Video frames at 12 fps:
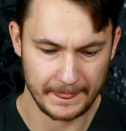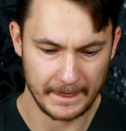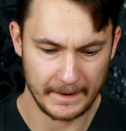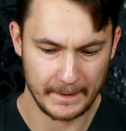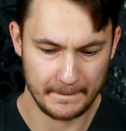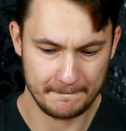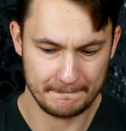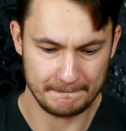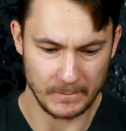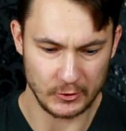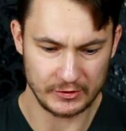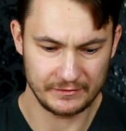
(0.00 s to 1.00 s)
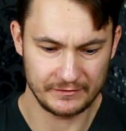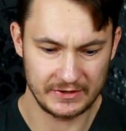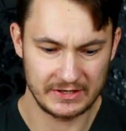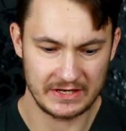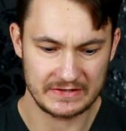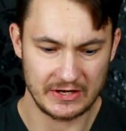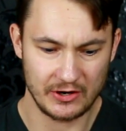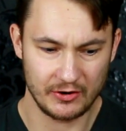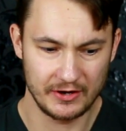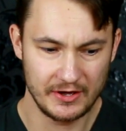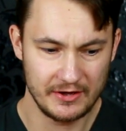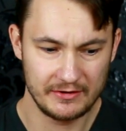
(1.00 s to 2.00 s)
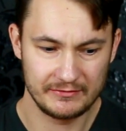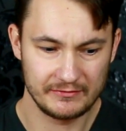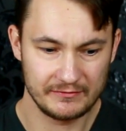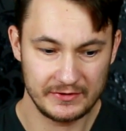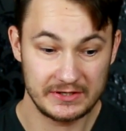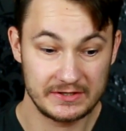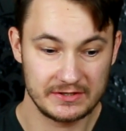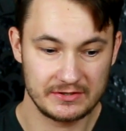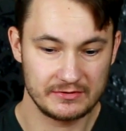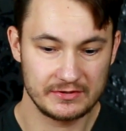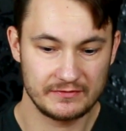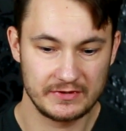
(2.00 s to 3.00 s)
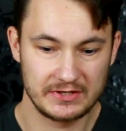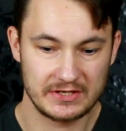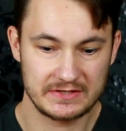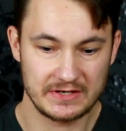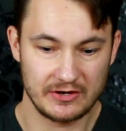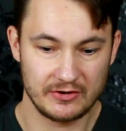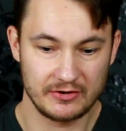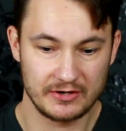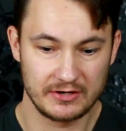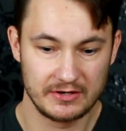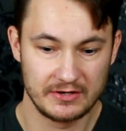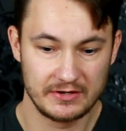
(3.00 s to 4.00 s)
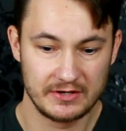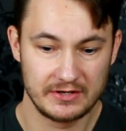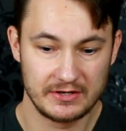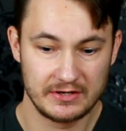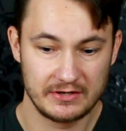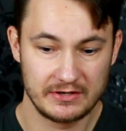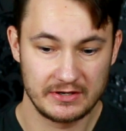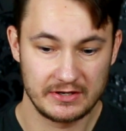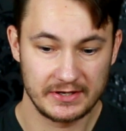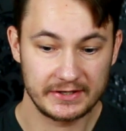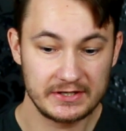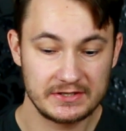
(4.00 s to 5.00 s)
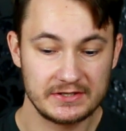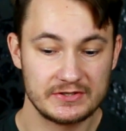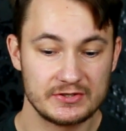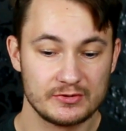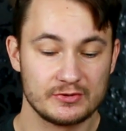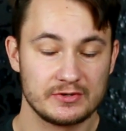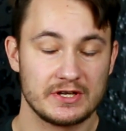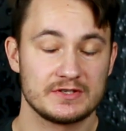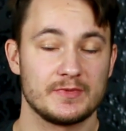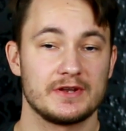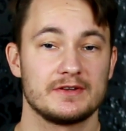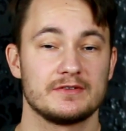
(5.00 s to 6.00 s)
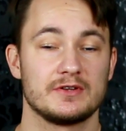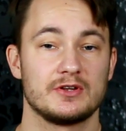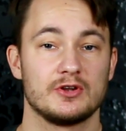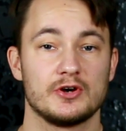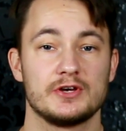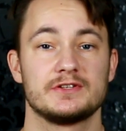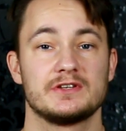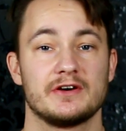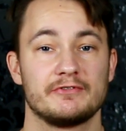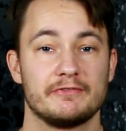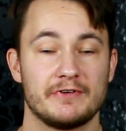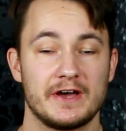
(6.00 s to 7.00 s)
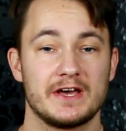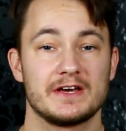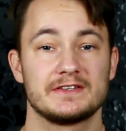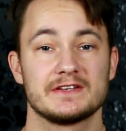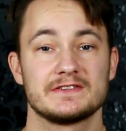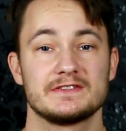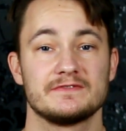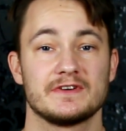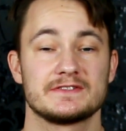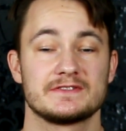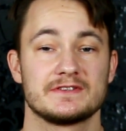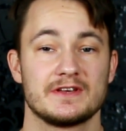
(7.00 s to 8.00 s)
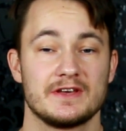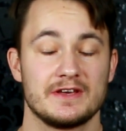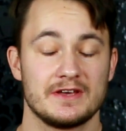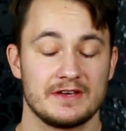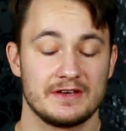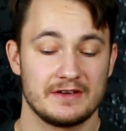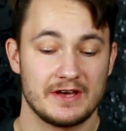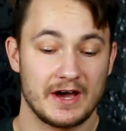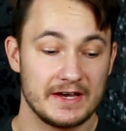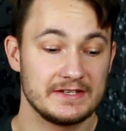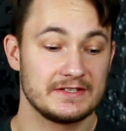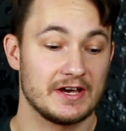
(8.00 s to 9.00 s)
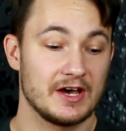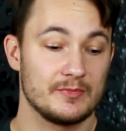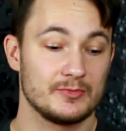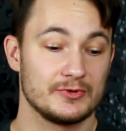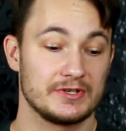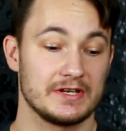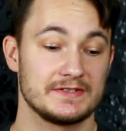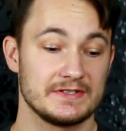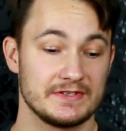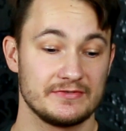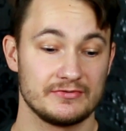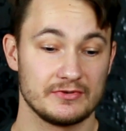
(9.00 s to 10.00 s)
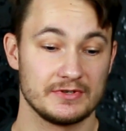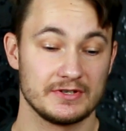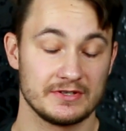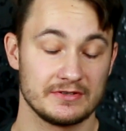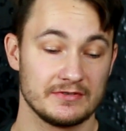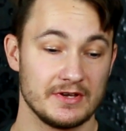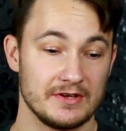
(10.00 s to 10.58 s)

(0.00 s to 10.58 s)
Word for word: Ähm, und ich finde das auch wichtig und ich finde das auch richtig so, dass man Leute dafür feiert, dass sie was erreicht haben und dass sie sich für eine